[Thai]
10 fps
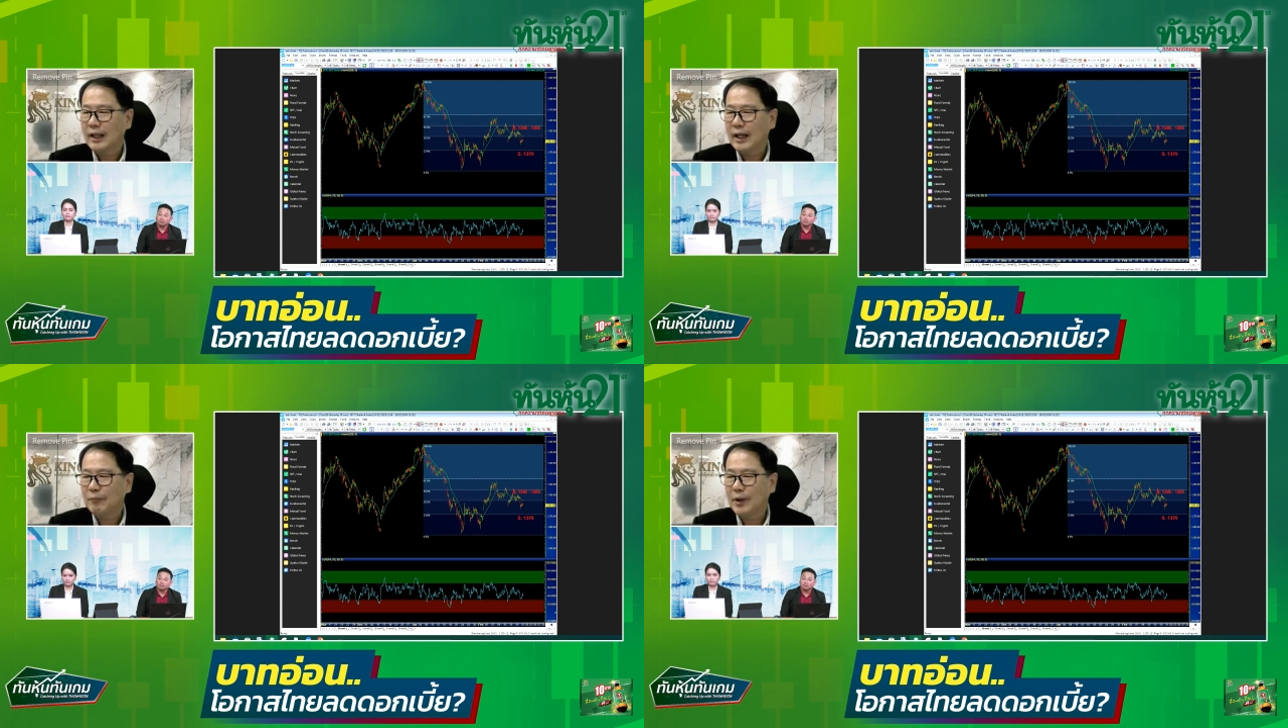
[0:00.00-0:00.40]

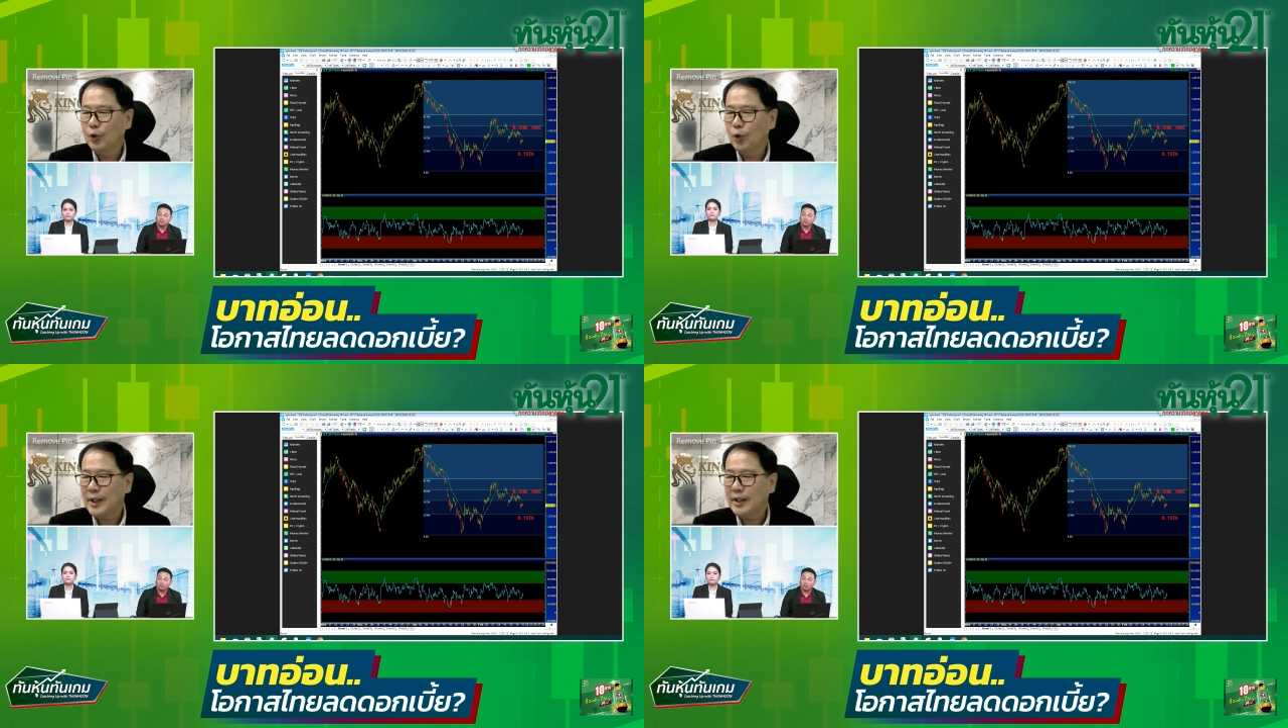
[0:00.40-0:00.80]
นะครับก็
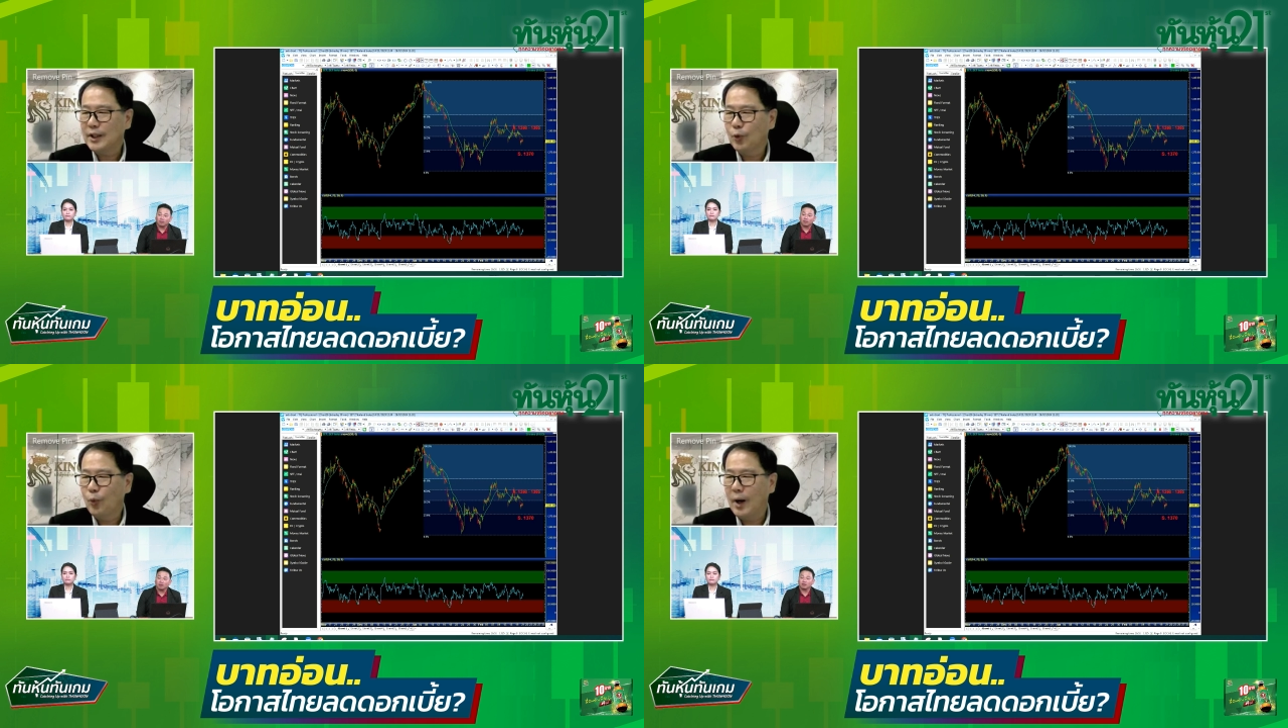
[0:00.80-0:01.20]
ดูไป
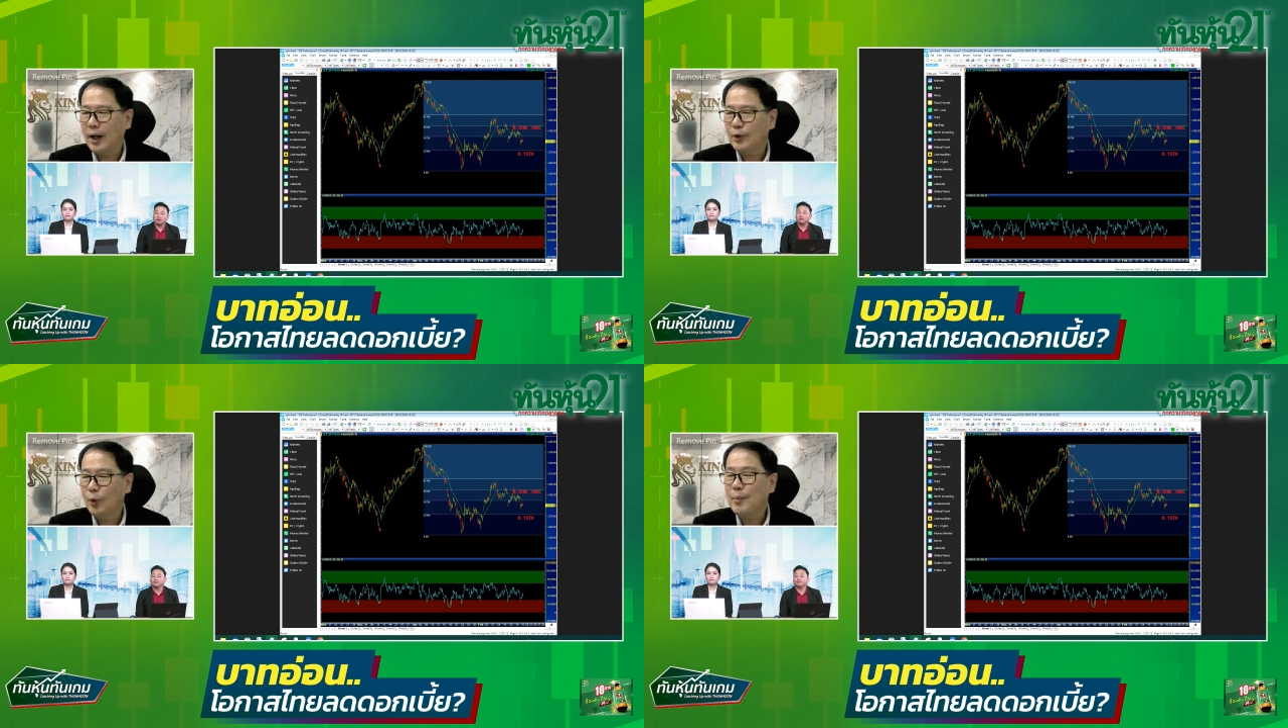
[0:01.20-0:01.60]
ที่ตัว
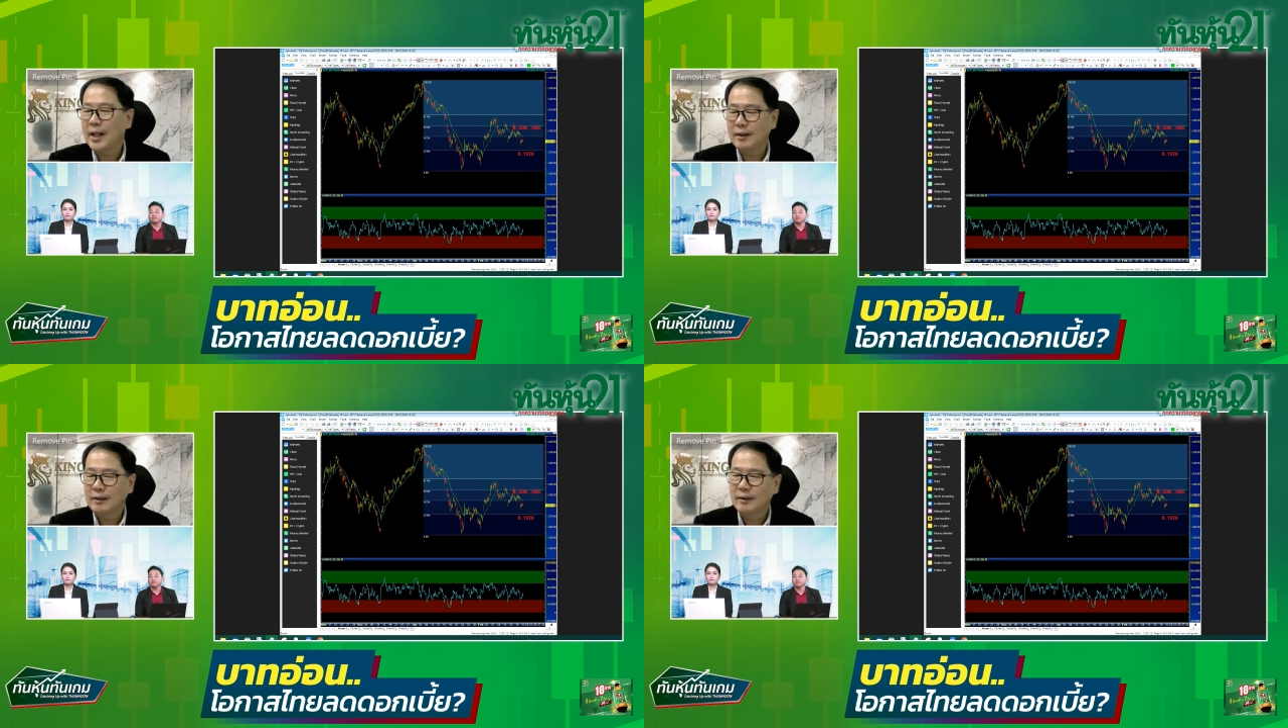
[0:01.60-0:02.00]
ตัว
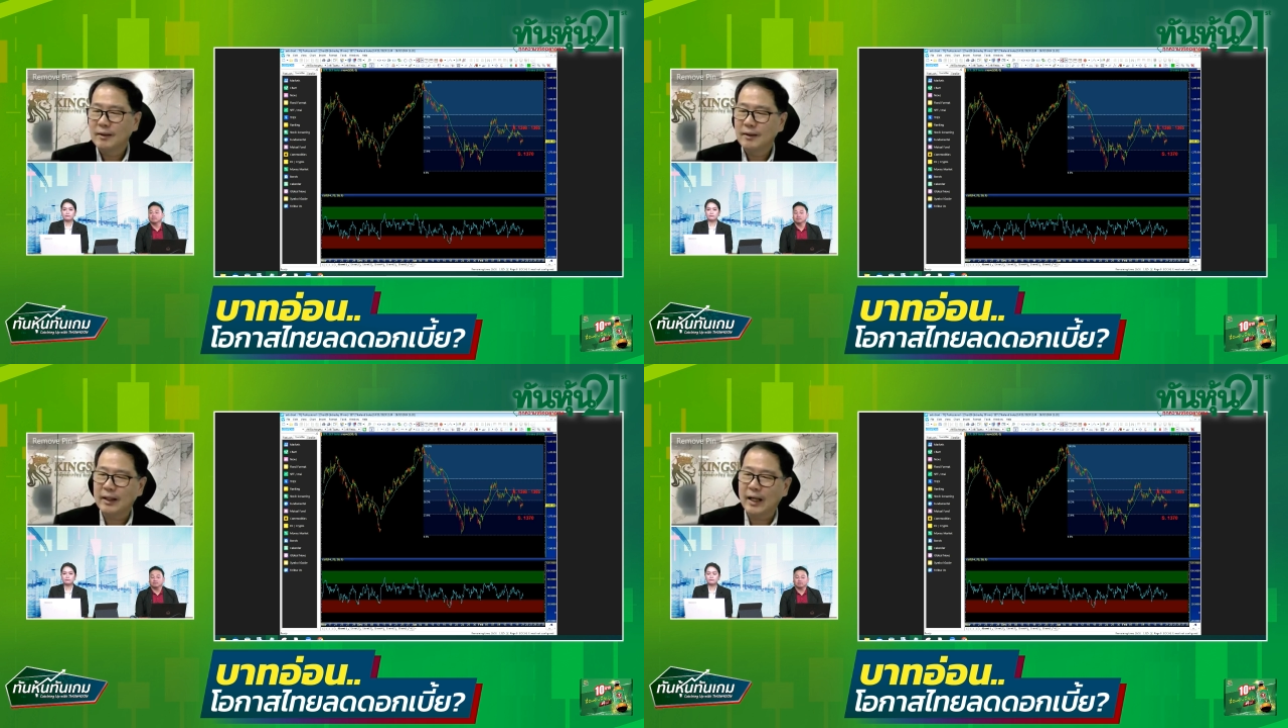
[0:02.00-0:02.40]
มิ้น
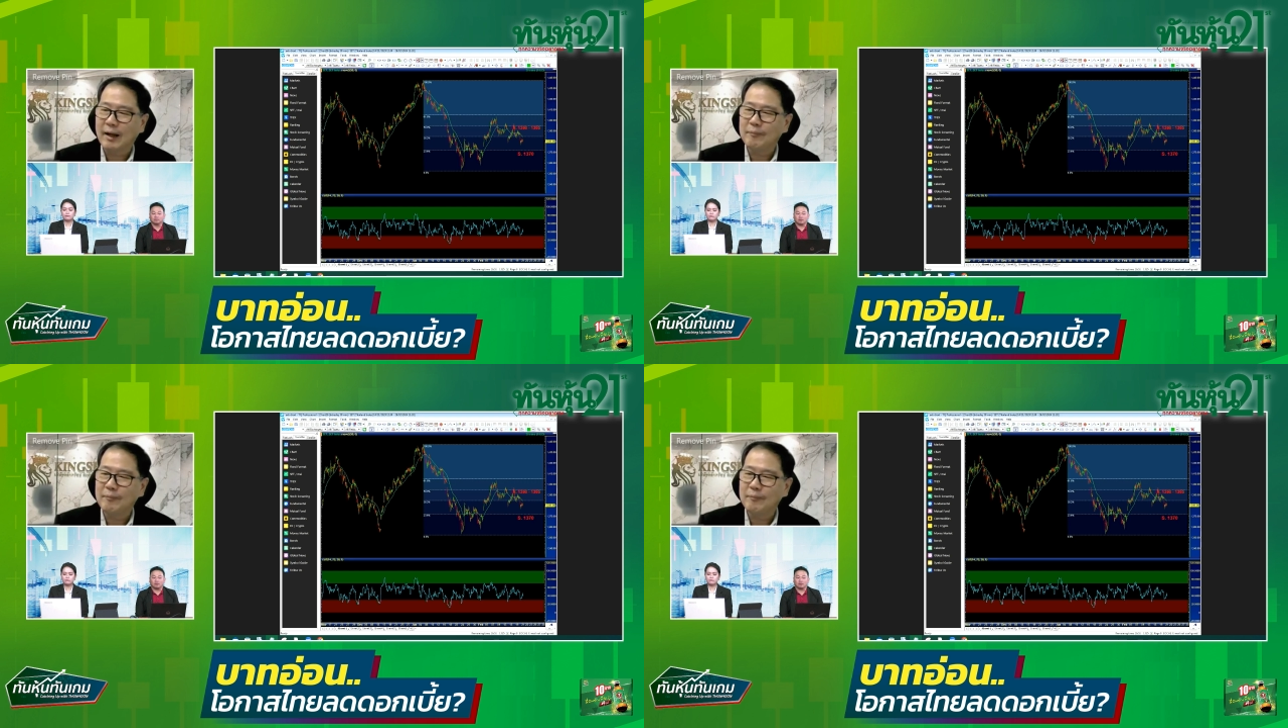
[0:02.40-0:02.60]
นะค